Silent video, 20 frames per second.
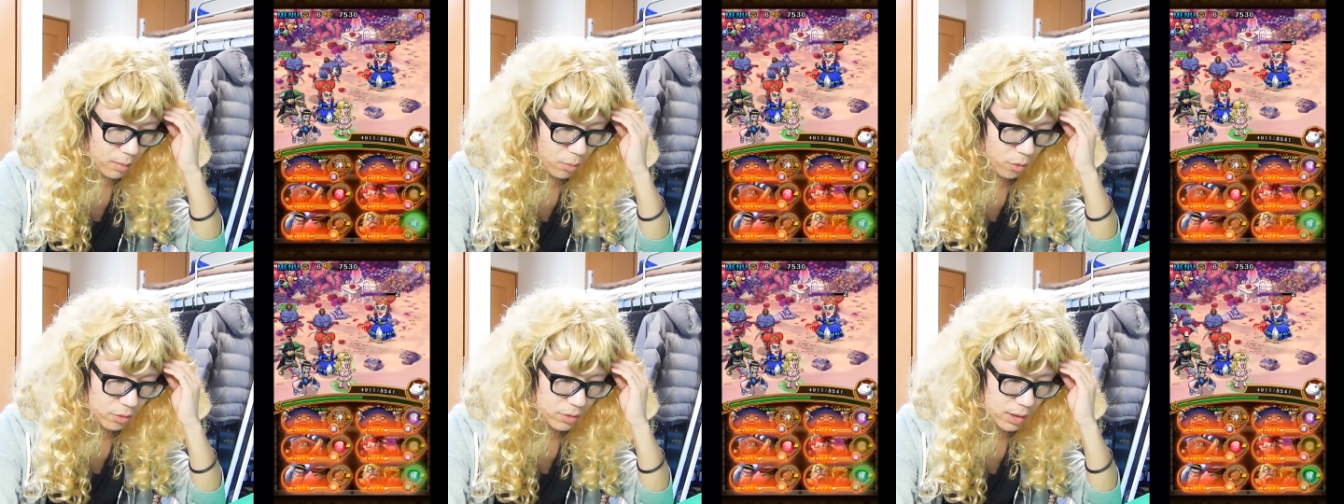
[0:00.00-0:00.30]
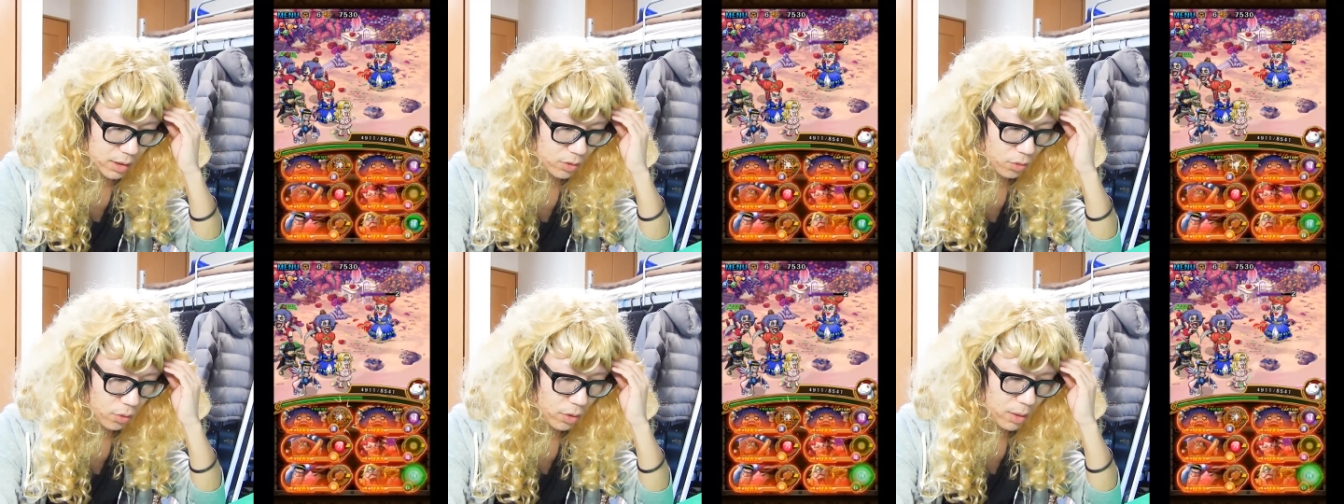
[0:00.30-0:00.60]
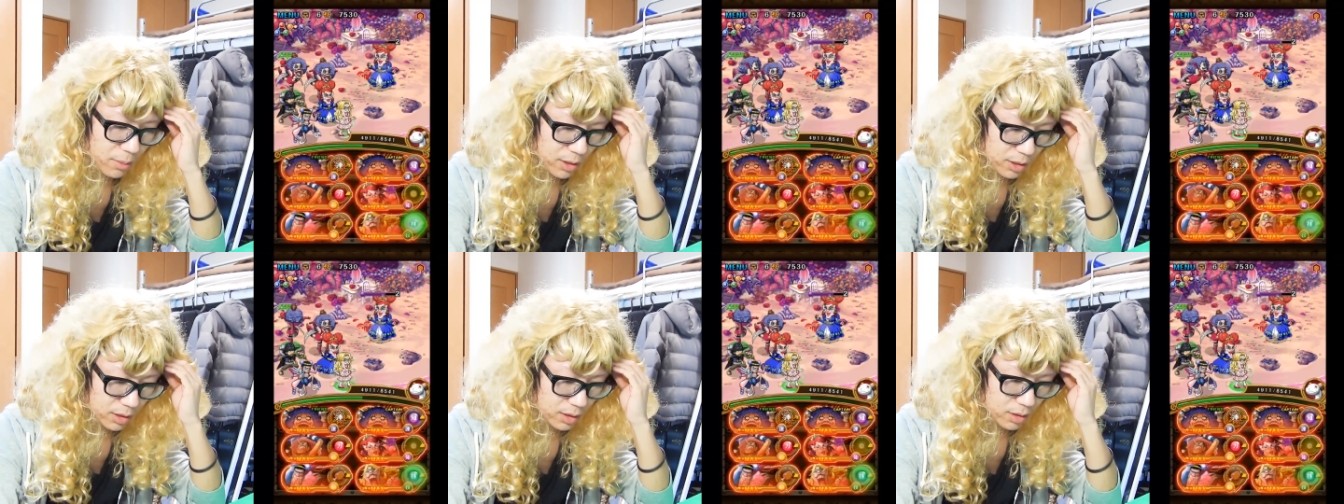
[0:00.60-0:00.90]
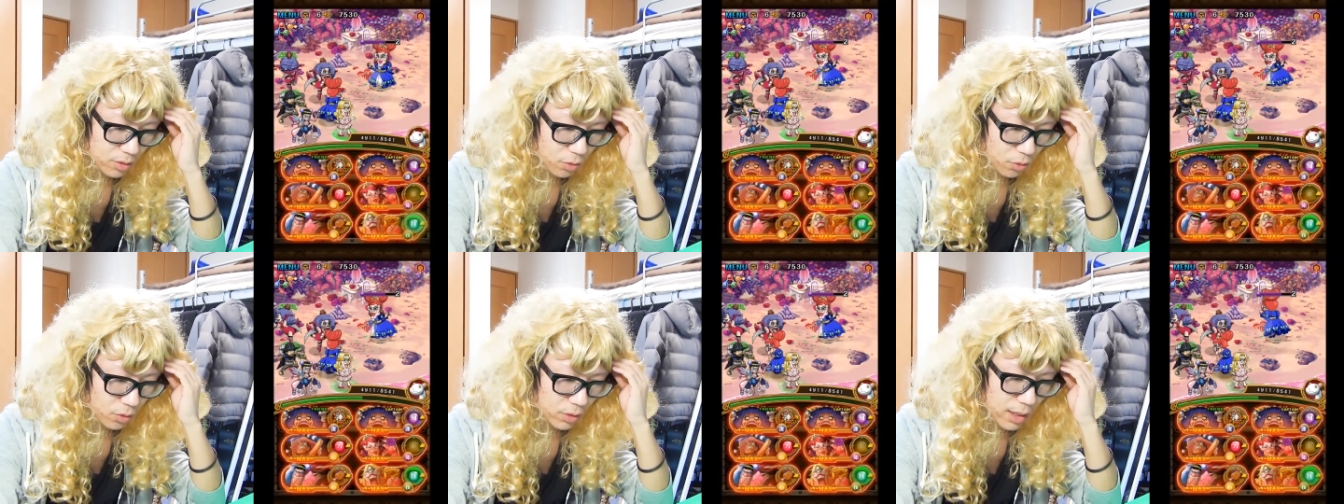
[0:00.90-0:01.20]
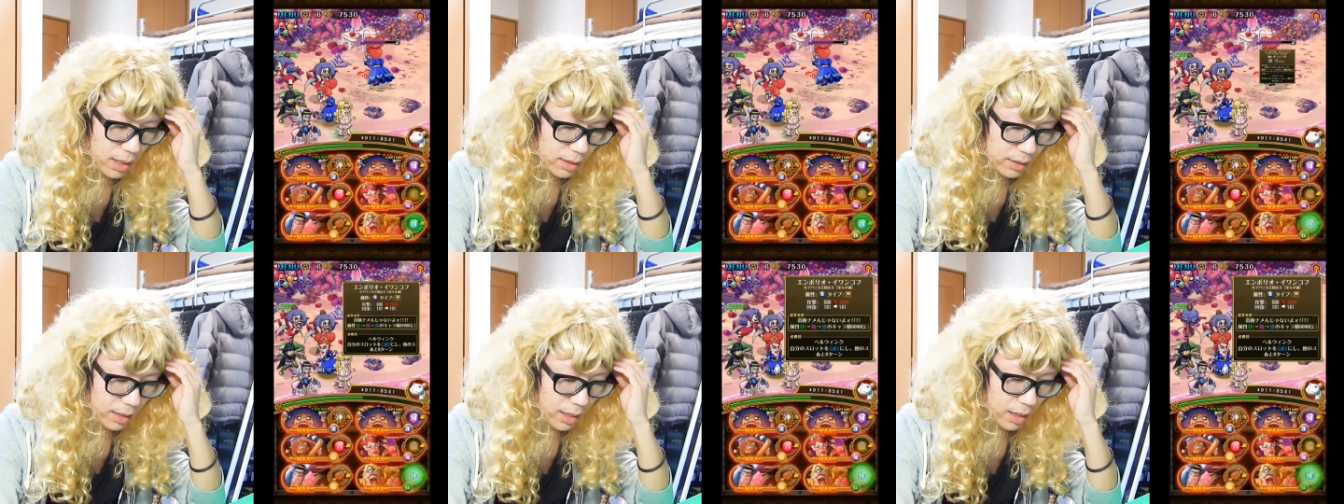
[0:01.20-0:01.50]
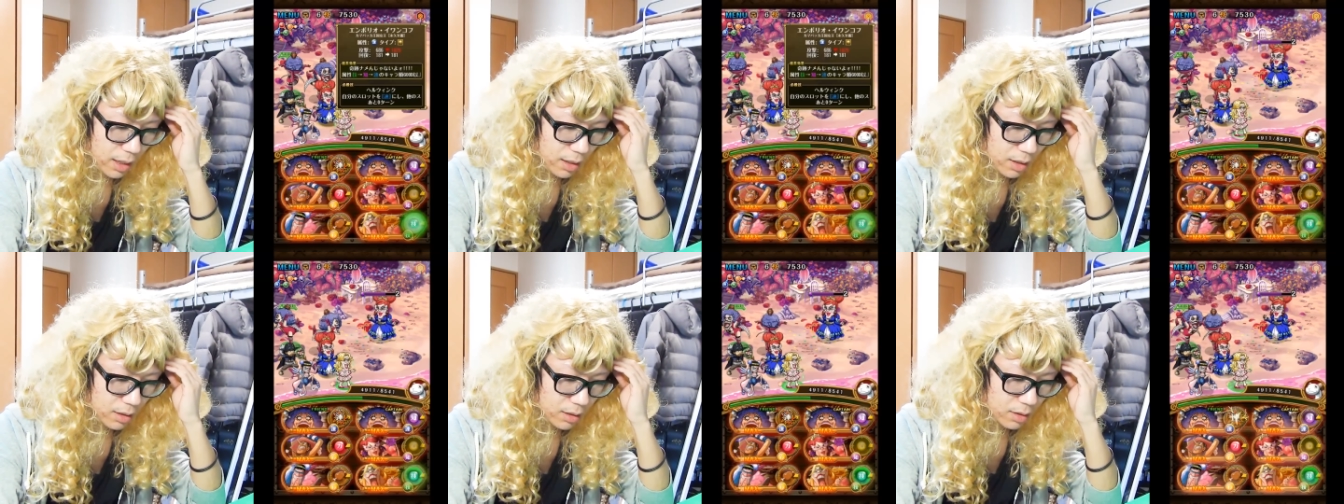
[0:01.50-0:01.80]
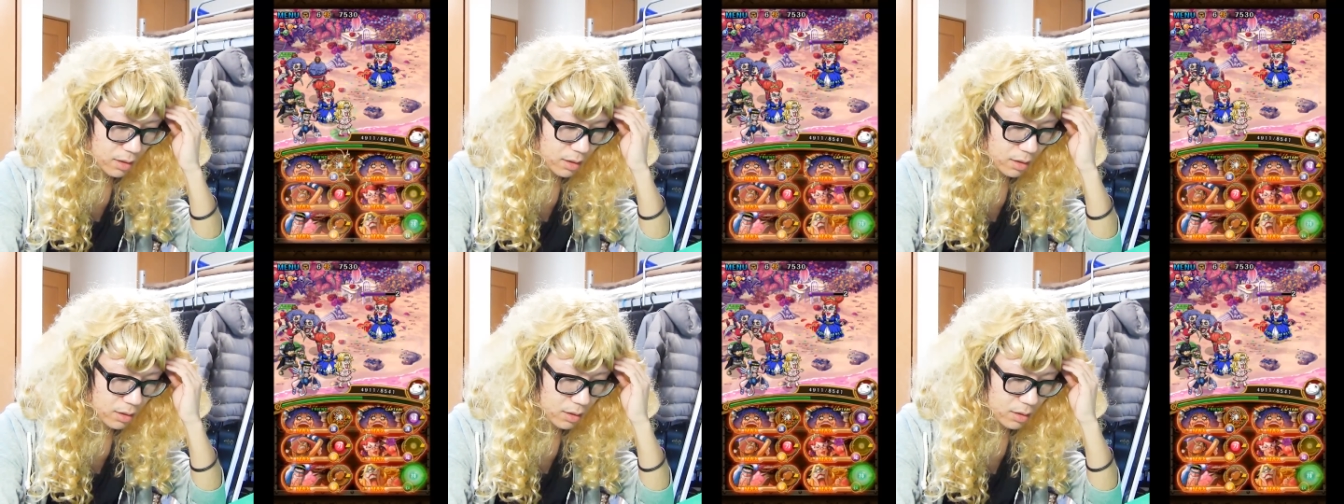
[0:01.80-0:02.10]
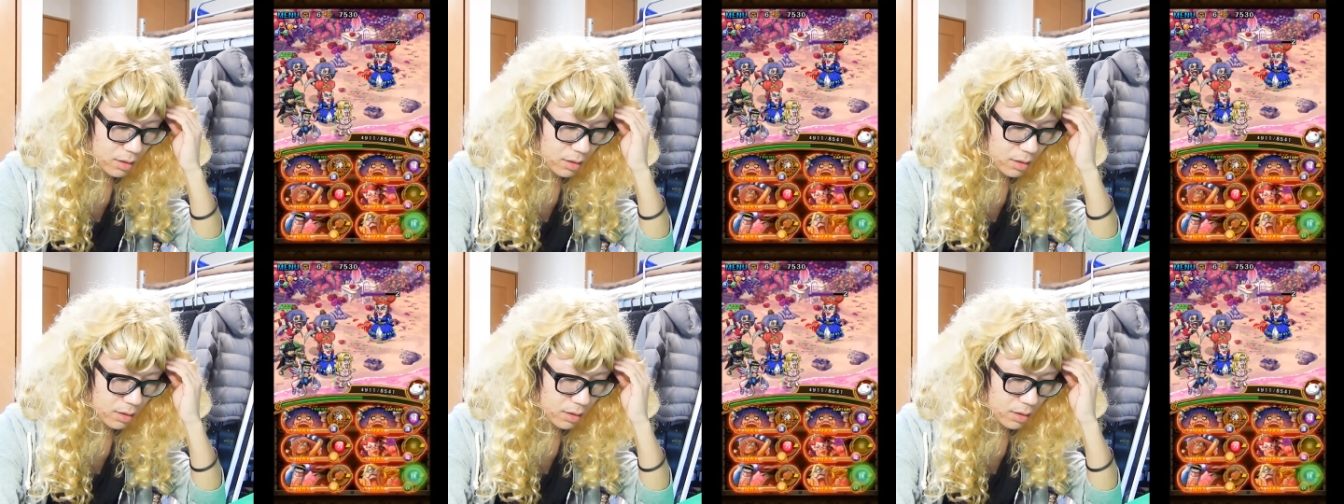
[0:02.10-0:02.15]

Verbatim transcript: ボンちゃん揃えます。このターンで。うん。